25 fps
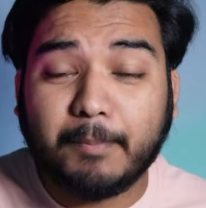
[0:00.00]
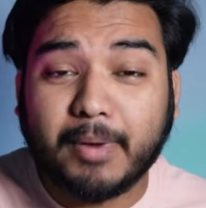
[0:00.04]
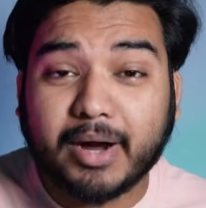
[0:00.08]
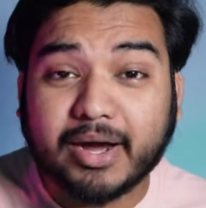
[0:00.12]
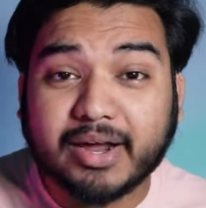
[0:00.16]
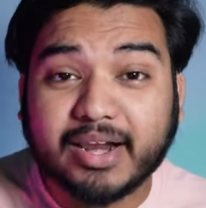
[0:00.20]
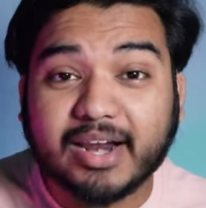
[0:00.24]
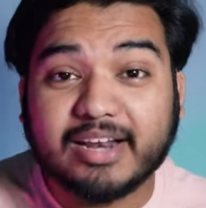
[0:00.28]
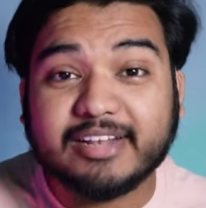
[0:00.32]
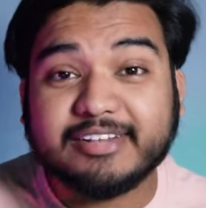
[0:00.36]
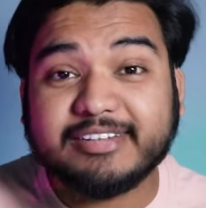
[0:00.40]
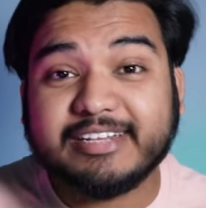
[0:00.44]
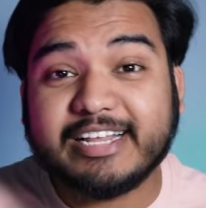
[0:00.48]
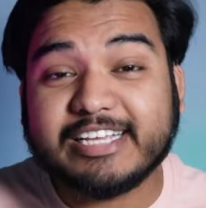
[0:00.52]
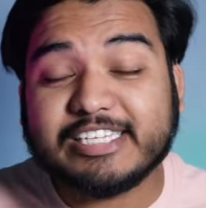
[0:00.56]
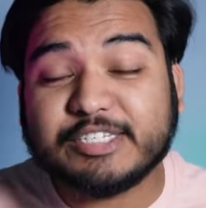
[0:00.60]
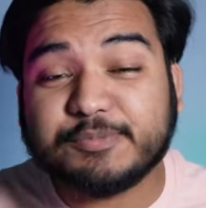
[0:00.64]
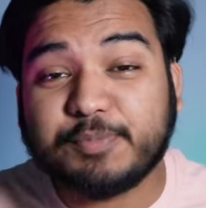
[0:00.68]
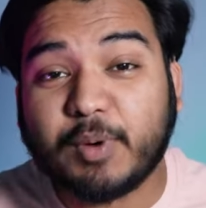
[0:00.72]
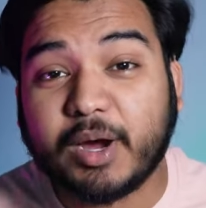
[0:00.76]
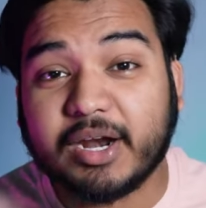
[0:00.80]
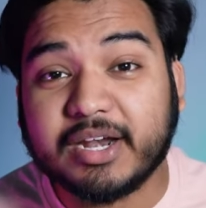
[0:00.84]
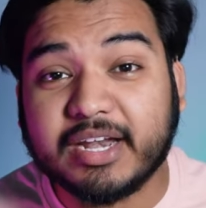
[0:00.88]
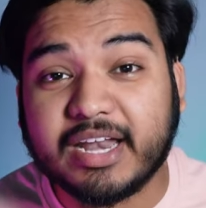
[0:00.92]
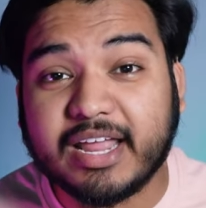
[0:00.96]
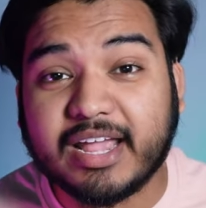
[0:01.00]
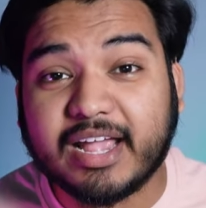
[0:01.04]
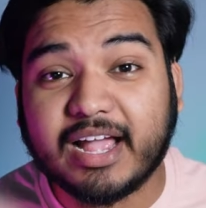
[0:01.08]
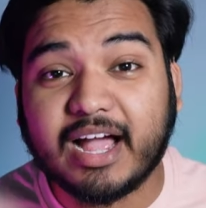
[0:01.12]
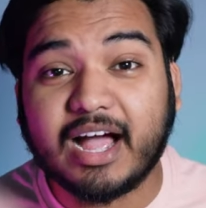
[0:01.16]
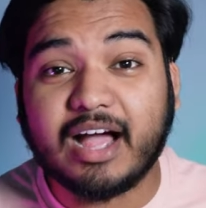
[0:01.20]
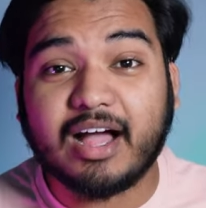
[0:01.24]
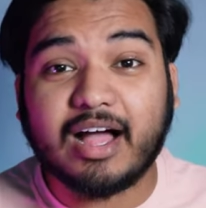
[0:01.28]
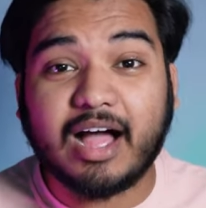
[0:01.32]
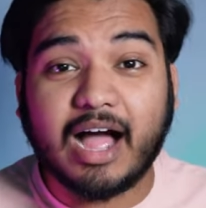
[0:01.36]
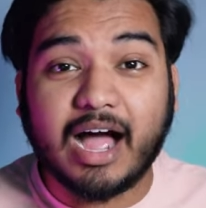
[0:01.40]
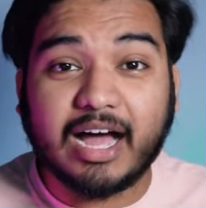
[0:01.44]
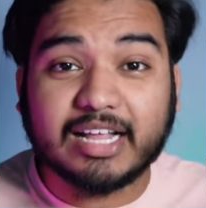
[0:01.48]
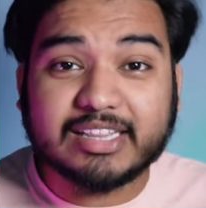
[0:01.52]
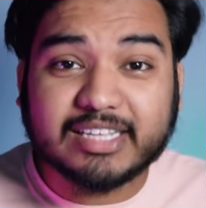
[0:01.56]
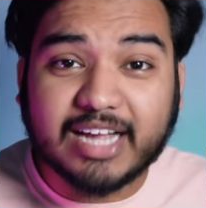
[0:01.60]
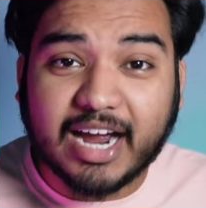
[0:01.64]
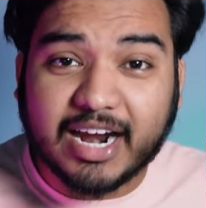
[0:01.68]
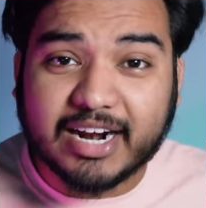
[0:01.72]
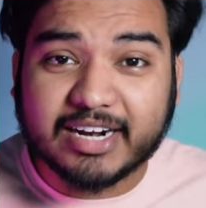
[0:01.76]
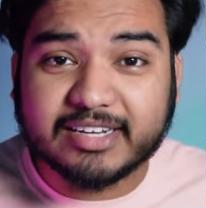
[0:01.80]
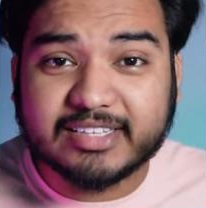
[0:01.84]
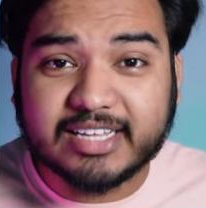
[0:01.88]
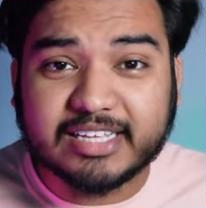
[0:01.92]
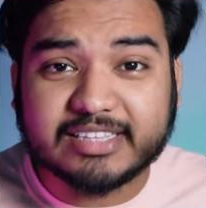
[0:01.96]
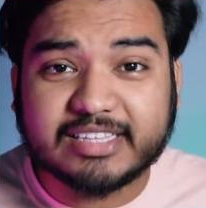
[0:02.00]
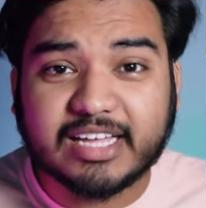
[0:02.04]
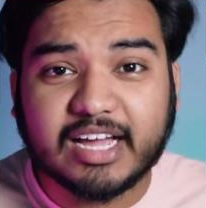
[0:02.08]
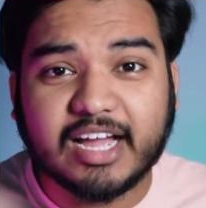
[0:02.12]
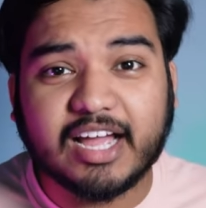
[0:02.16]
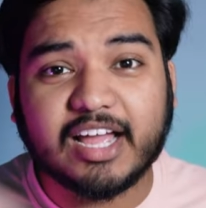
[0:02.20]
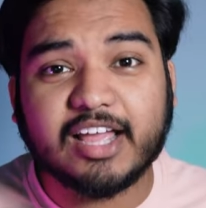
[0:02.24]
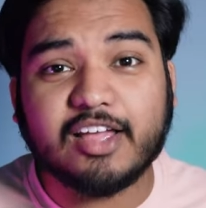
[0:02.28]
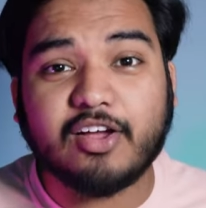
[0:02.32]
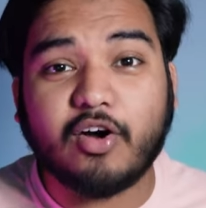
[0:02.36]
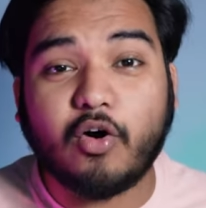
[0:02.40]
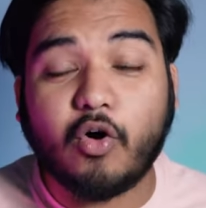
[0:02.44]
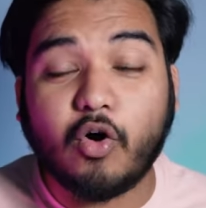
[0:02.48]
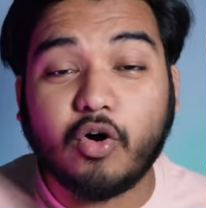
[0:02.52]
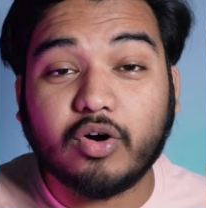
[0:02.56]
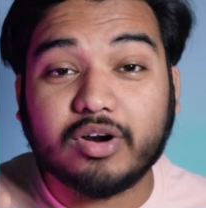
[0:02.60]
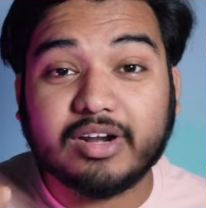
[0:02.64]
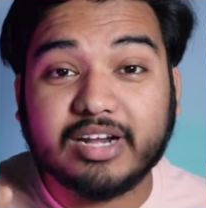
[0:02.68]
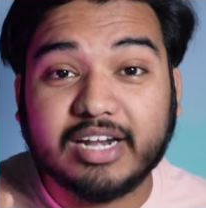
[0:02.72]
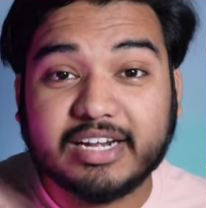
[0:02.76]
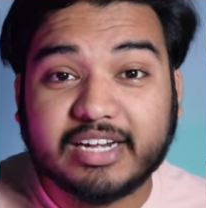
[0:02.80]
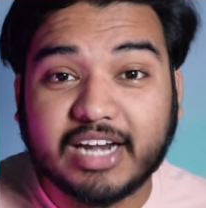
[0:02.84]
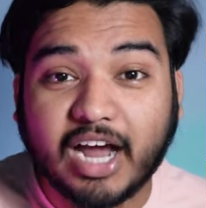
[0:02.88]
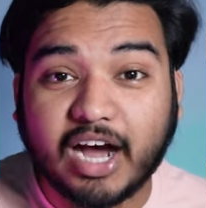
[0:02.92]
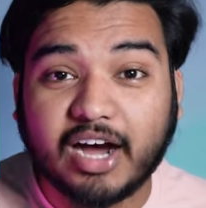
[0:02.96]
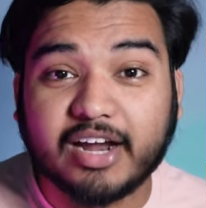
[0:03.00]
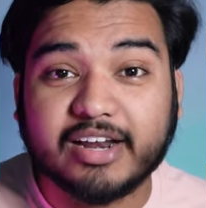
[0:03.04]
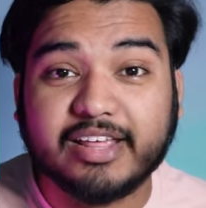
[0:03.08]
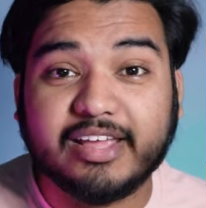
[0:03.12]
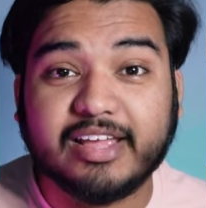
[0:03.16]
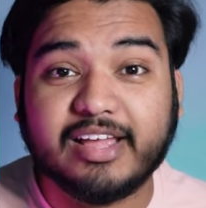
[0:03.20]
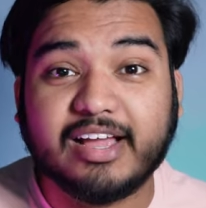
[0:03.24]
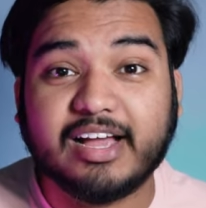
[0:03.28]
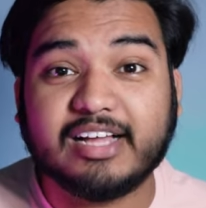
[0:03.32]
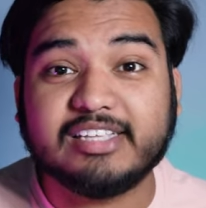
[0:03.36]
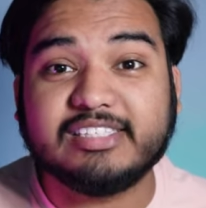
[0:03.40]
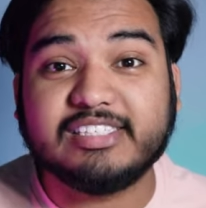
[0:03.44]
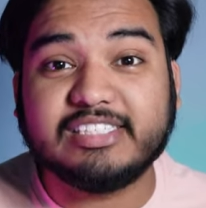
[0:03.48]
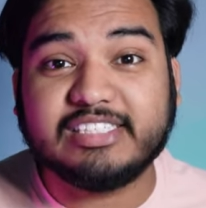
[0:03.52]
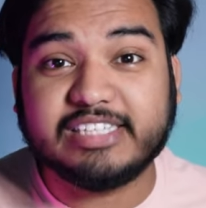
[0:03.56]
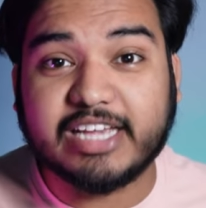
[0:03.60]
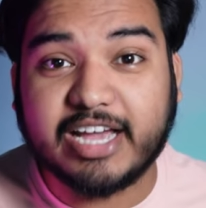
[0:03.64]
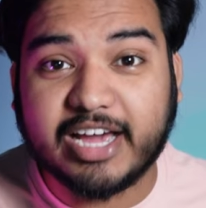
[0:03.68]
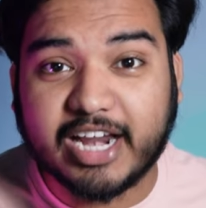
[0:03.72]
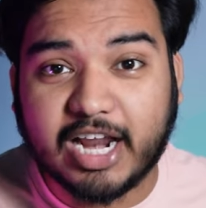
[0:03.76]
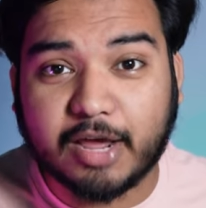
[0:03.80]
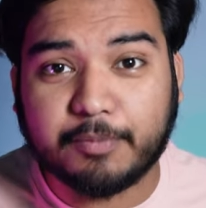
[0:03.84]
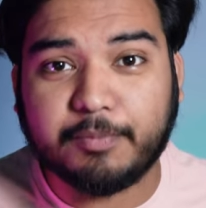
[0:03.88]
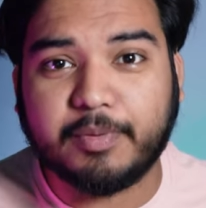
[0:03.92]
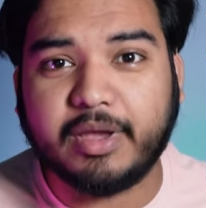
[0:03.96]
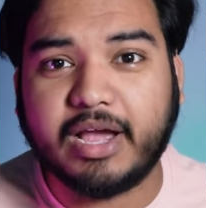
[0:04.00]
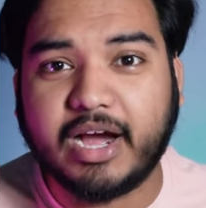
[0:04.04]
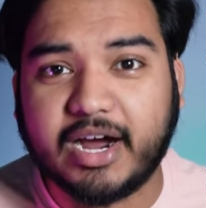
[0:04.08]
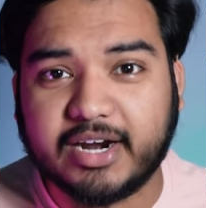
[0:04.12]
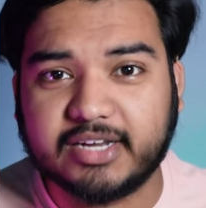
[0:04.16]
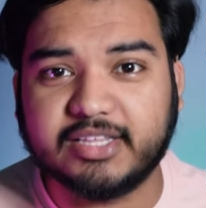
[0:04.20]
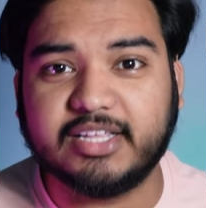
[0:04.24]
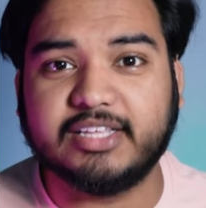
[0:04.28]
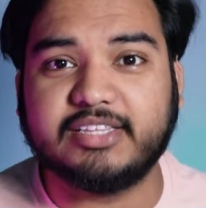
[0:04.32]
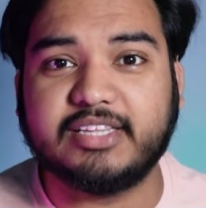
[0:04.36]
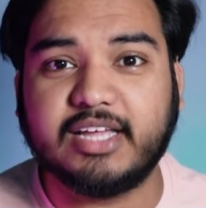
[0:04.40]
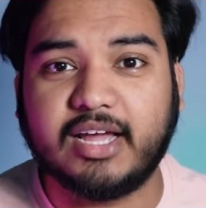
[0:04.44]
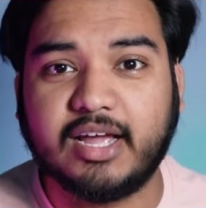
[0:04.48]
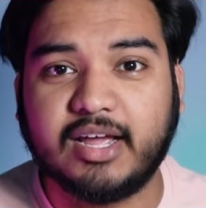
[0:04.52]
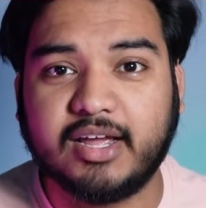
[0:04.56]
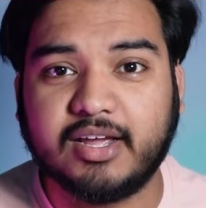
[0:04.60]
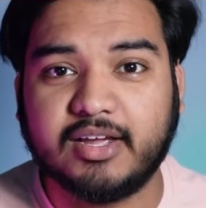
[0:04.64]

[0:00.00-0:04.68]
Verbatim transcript: देश देशपांडे का हाथ काट देता है और निठारी का चेहरा बिगाड़ देता